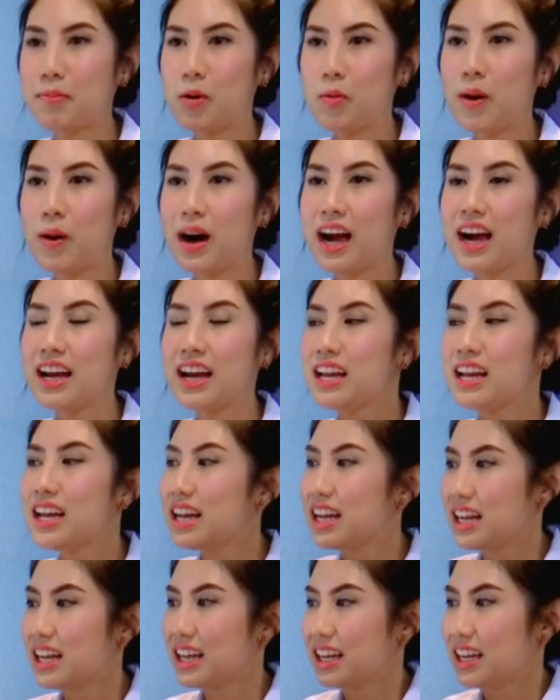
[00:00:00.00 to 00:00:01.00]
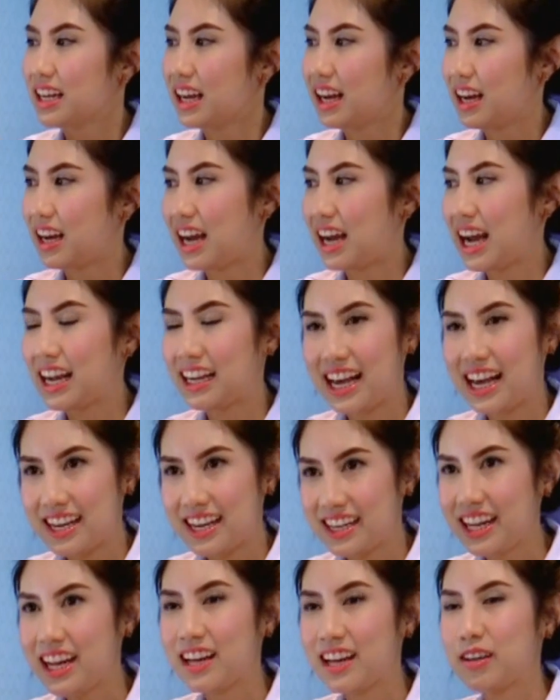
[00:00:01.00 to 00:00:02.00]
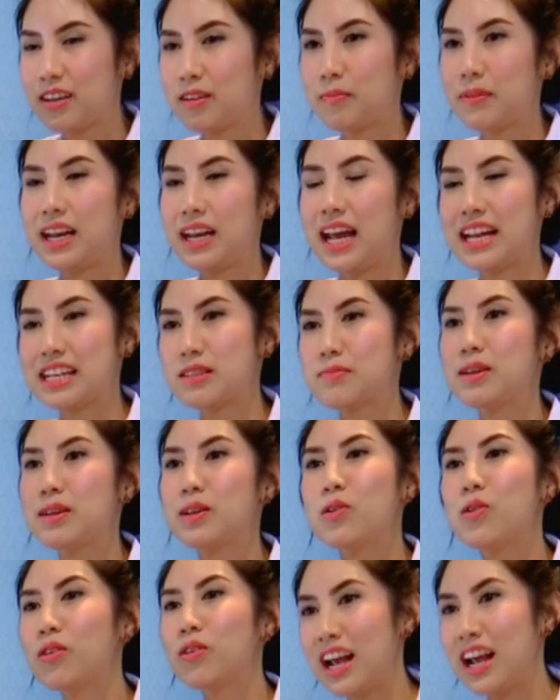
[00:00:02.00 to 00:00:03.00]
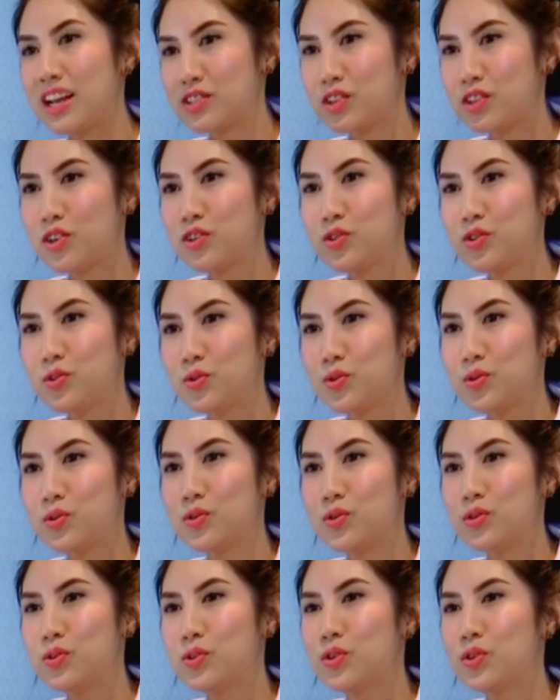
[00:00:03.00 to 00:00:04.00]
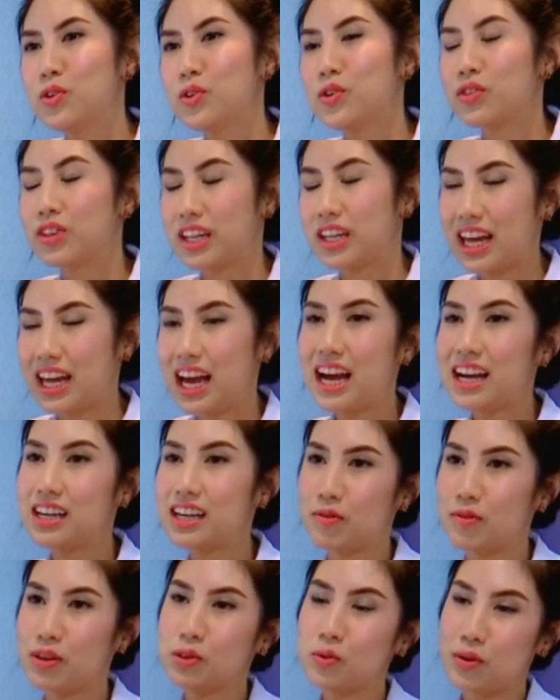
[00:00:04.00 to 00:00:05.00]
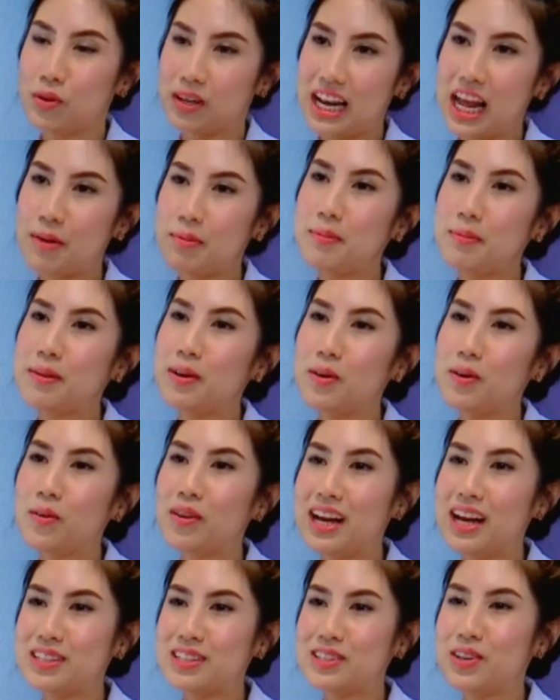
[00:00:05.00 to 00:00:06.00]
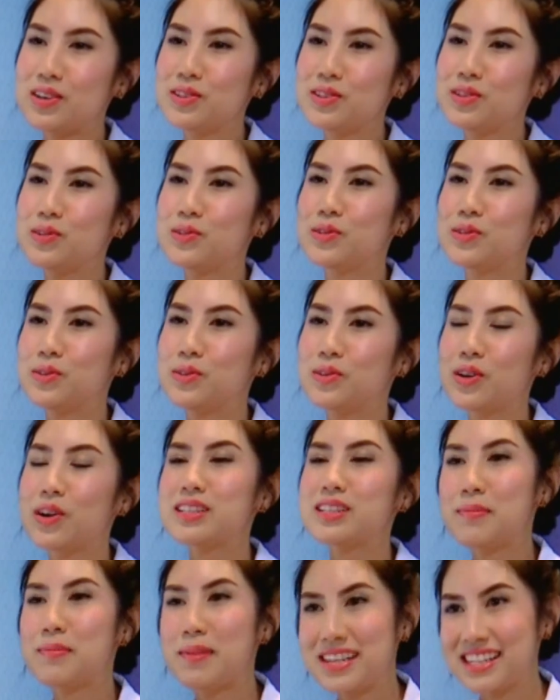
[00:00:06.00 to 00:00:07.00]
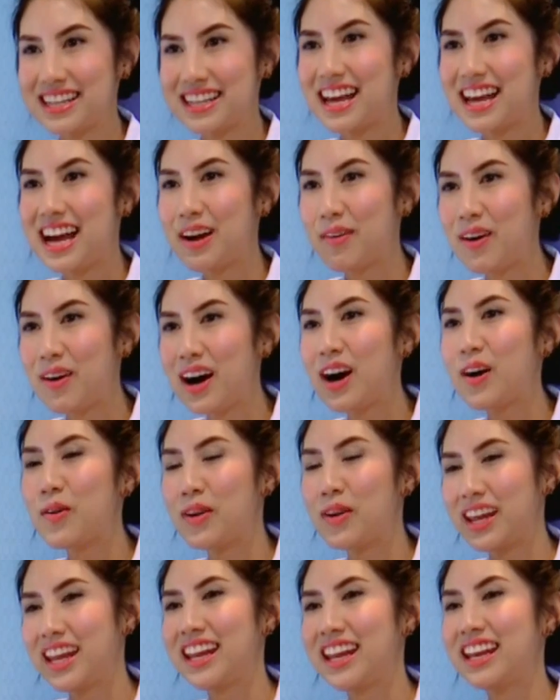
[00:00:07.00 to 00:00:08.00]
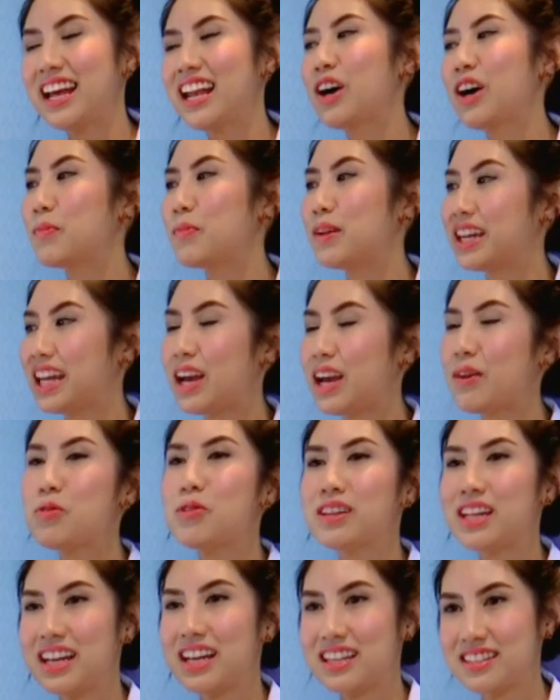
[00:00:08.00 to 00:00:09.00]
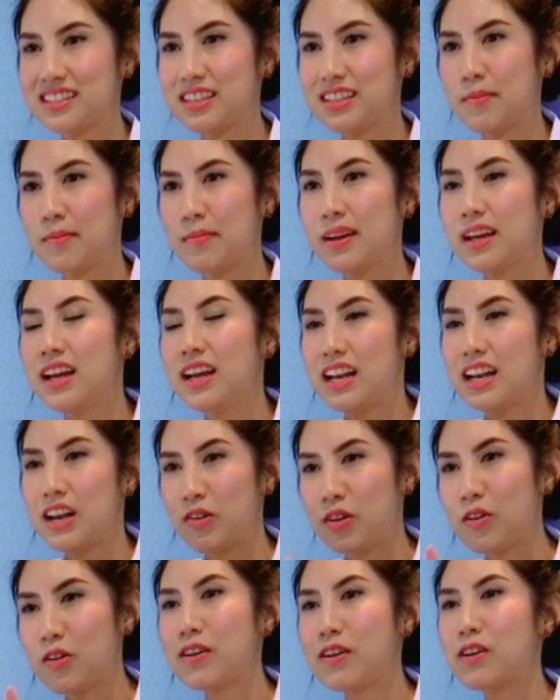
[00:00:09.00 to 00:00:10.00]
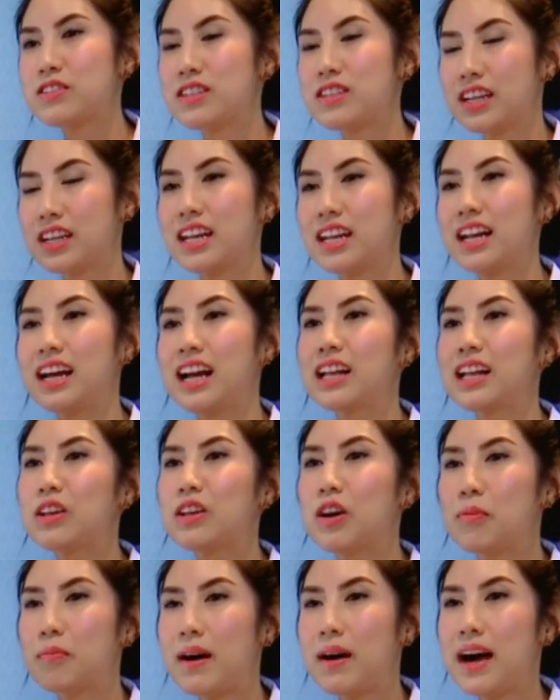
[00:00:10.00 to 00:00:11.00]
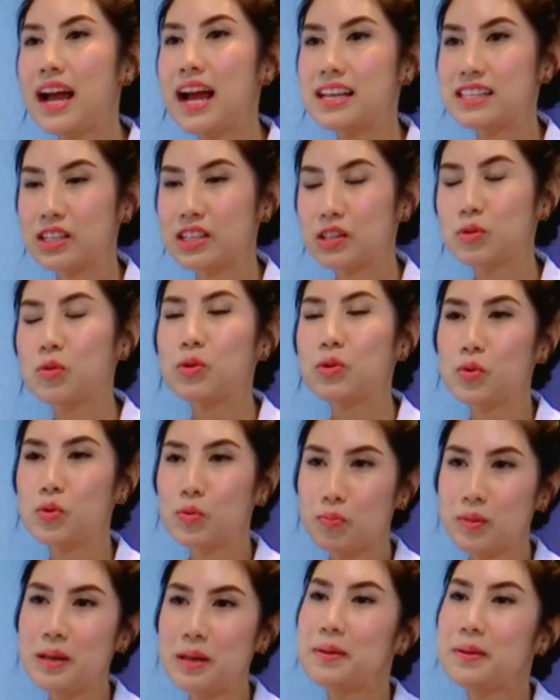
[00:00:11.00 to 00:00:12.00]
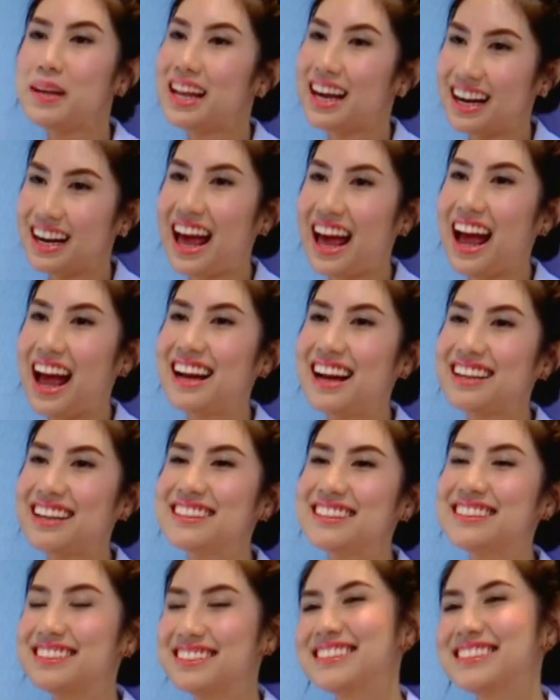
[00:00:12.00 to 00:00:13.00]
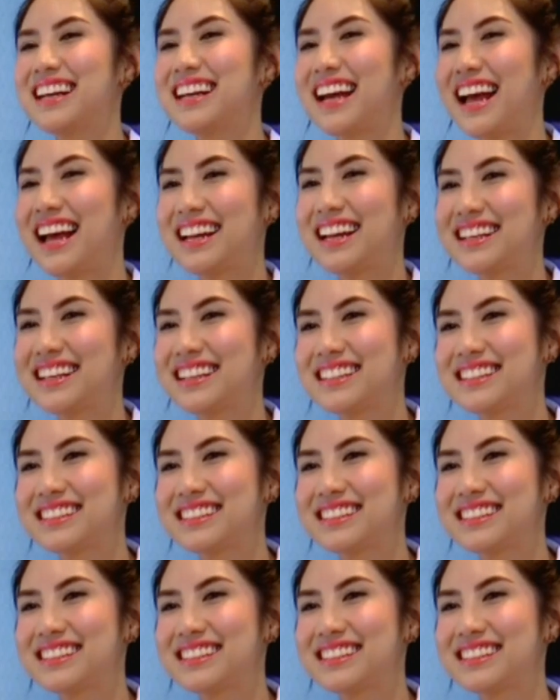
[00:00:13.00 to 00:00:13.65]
วนะคะ เพราะว่าอาการเนี้ยมันอาจจะมีโรคร้ายซ่อนอยู่ แต่ถ้าเกิดว่าตรวจแล้วไม่มีโรคร้ายซ่อนอยู่ ก็สบายใจได้ว่าโอเคนะเราเป็นแค่วุ้นตาเสื่อมเราก็เฝ้าสังเกตอาการต่อไป อาจจะตรวจทุกปี ปีละครั้งค่ะ